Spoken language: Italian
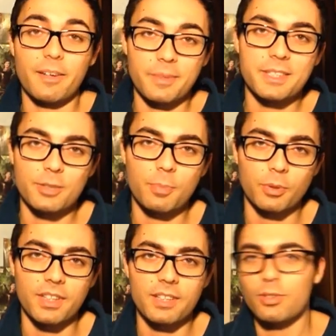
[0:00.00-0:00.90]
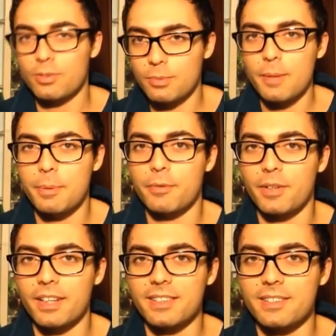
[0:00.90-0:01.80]
e Mrs. Potato i miei
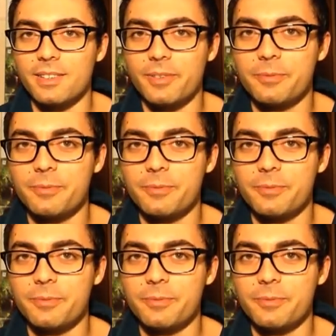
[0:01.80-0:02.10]
preferiti.